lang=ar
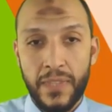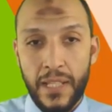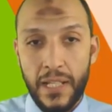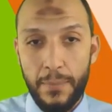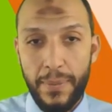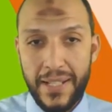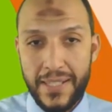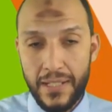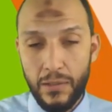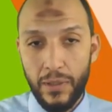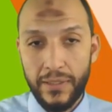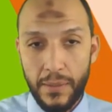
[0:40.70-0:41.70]
البيكسل
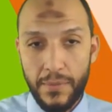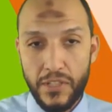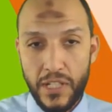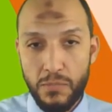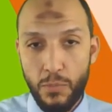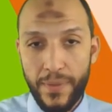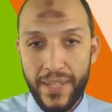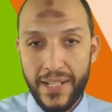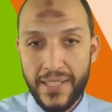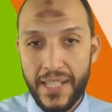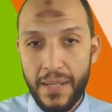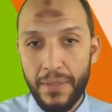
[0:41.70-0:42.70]
اللي هو الدايمنشن اسمه بي
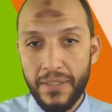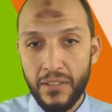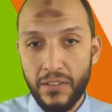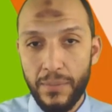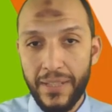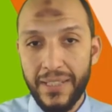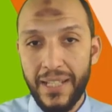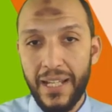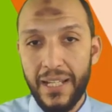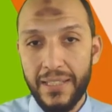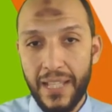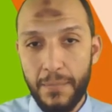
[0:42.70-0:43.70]
اكس دايما ده الطبيعي
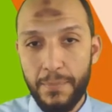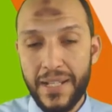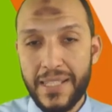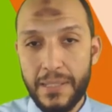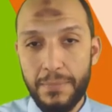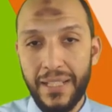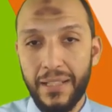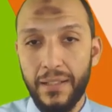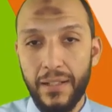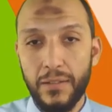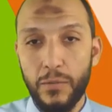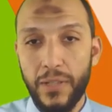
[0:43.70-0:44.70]
ده ده البيكسل بتاعت
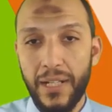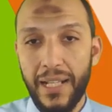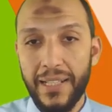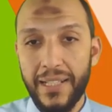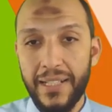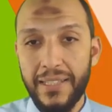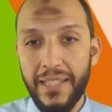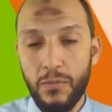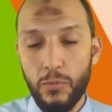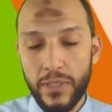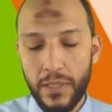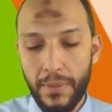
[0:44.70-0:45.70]
الهاردوير العاديه
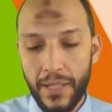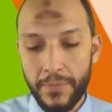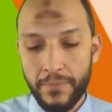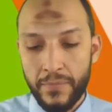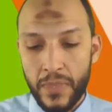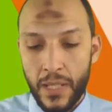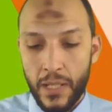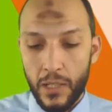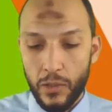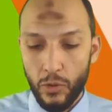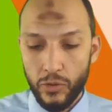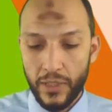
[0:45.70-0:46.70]
جدا وطبعا
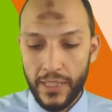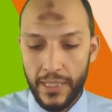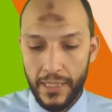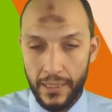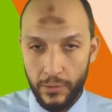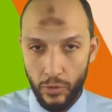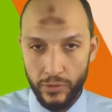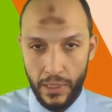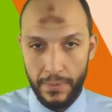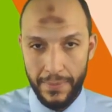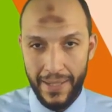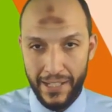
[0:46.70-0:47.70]
النقطه دي النقطه
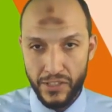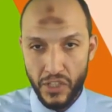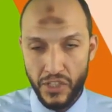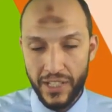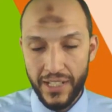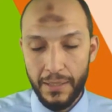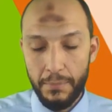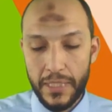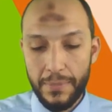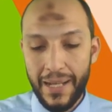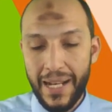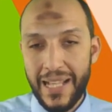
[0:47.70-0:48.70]
اللي بتبقى على الشاشه ديت
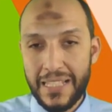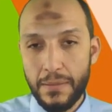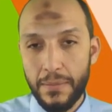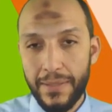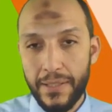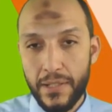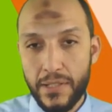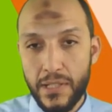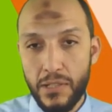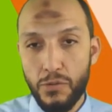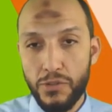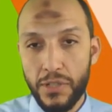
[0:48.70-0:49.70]
بتبقى على حسب طبعا
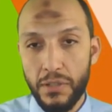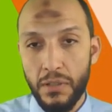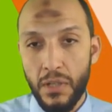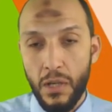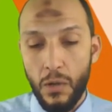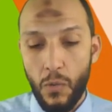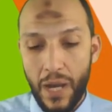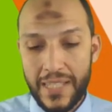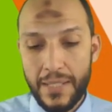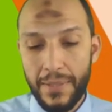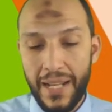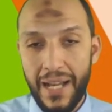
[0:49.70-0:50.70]
الريزوليوشن
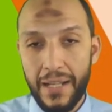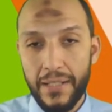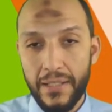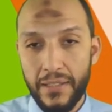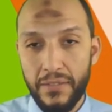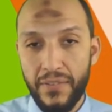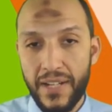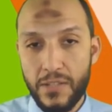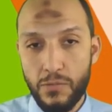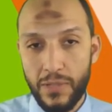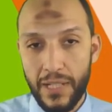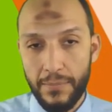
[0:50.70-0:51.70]
وحسب
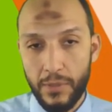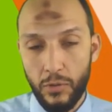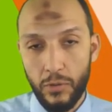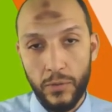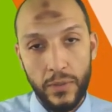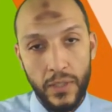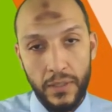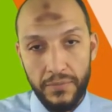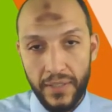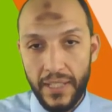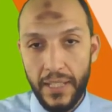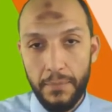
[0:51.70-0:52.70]
الديفايس والكلام ده كله
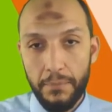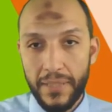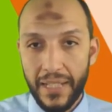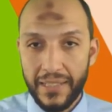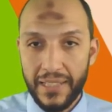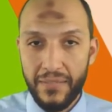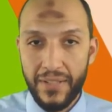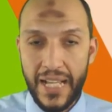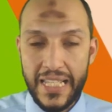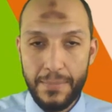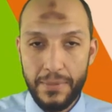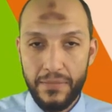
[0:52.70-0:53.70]
فدي بتختلف على
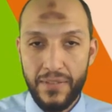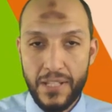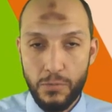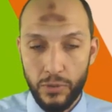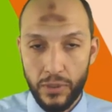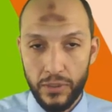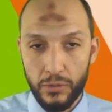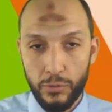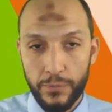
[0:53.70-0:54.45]
حسب الديفايس ودقته